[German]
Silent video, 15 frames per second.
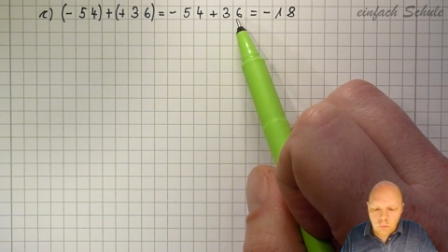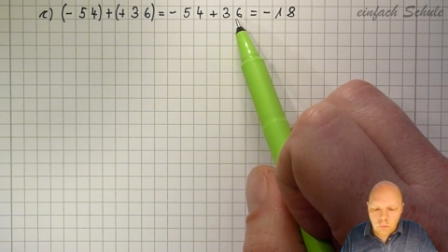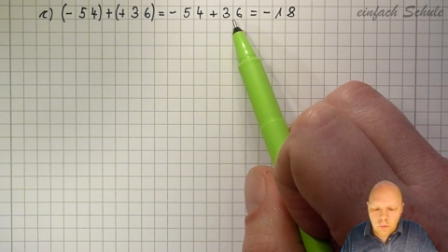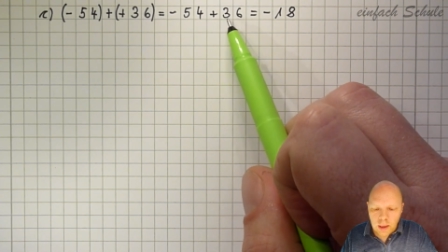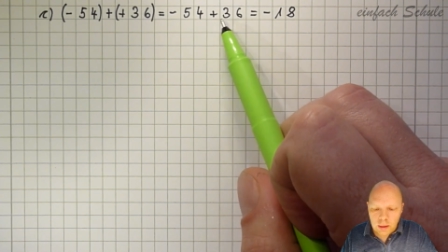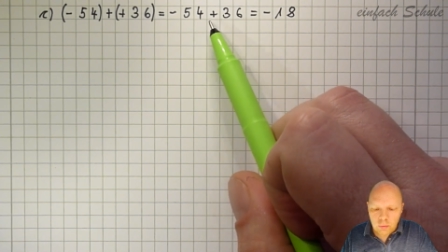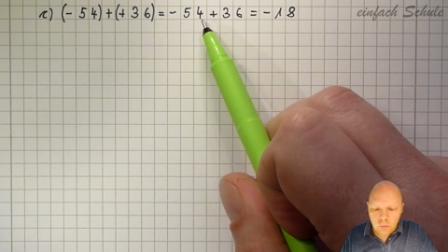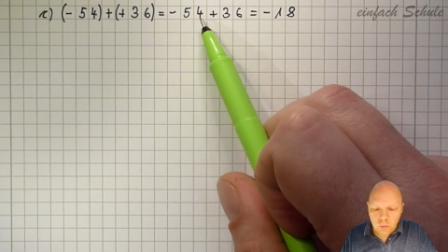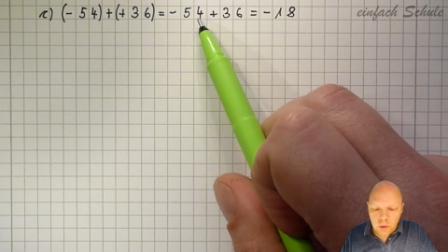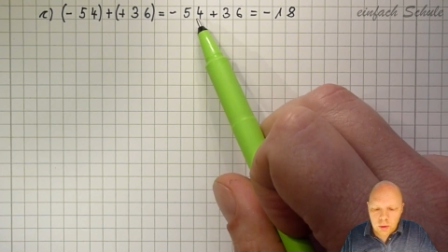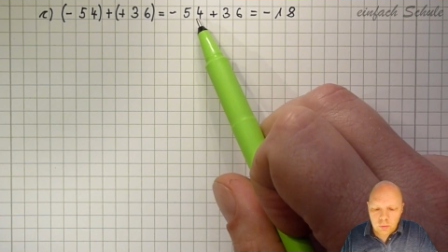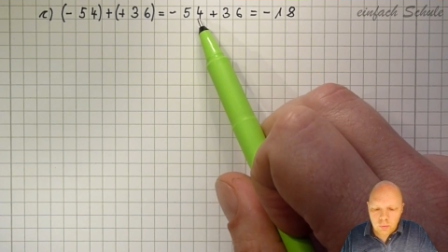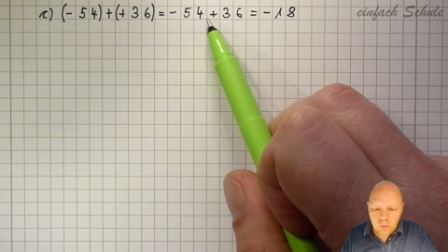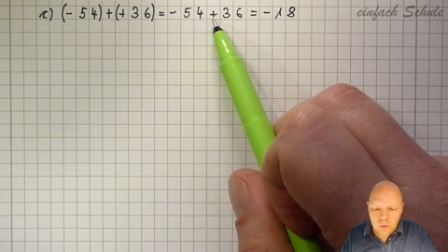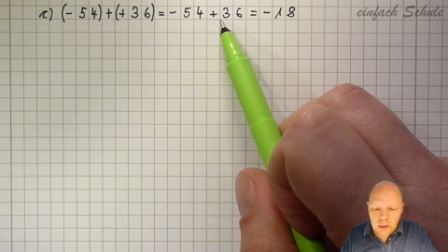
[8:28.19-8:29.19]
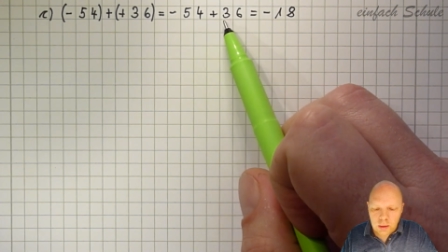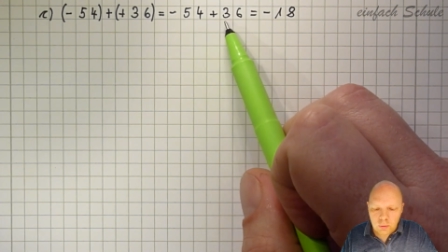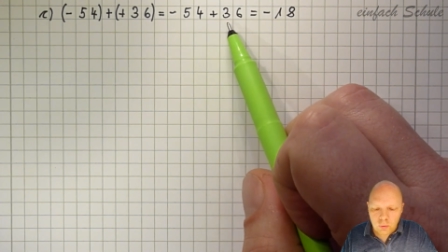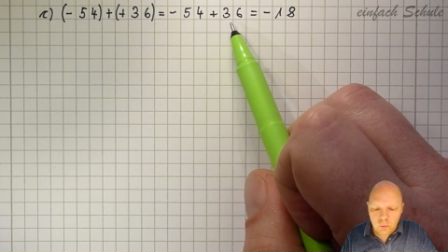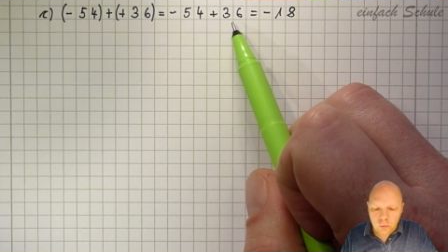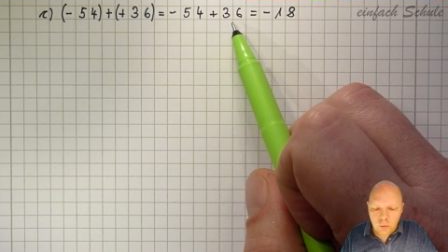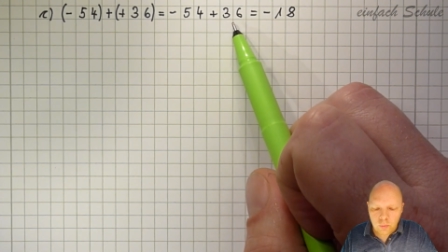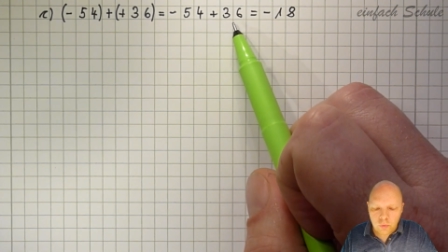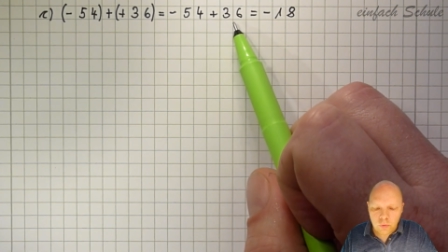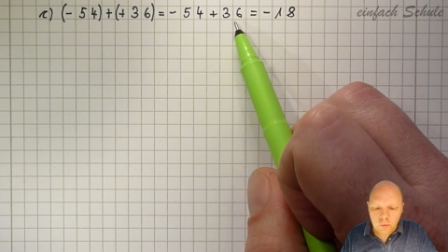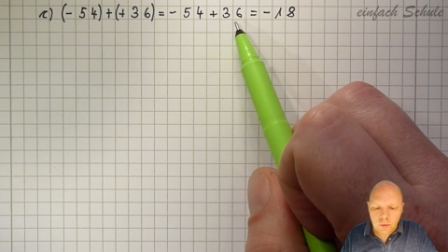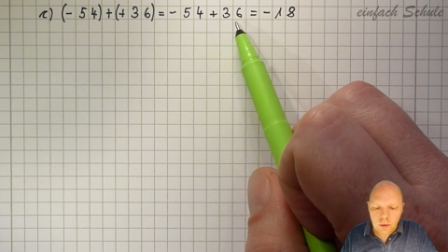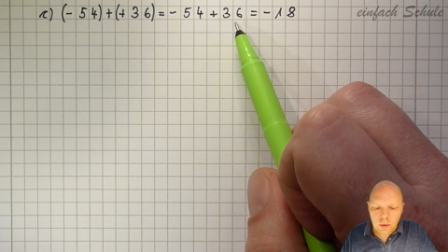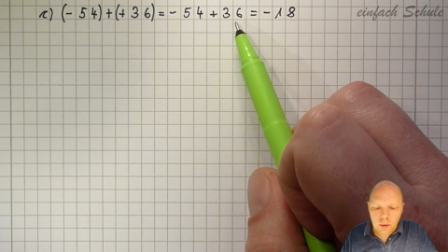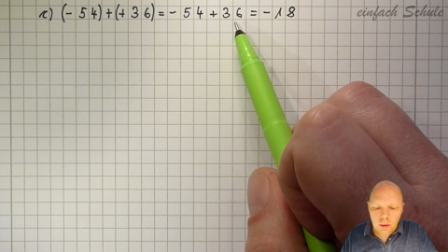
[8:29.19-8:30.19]
werden von den
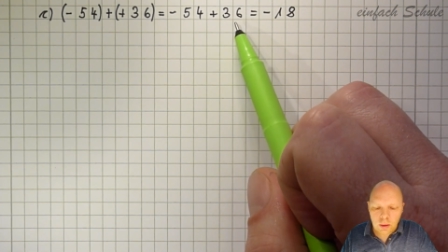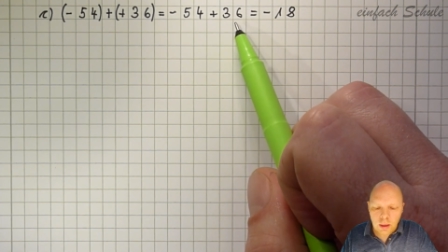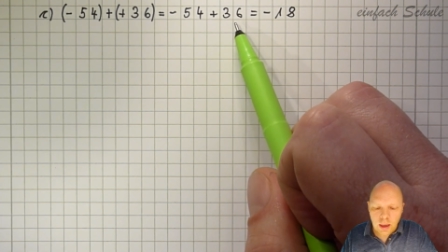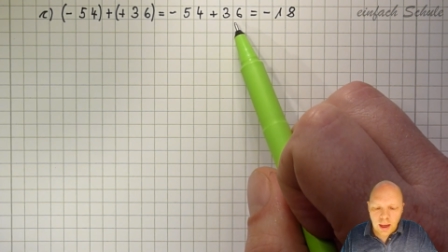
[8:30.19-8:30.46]
54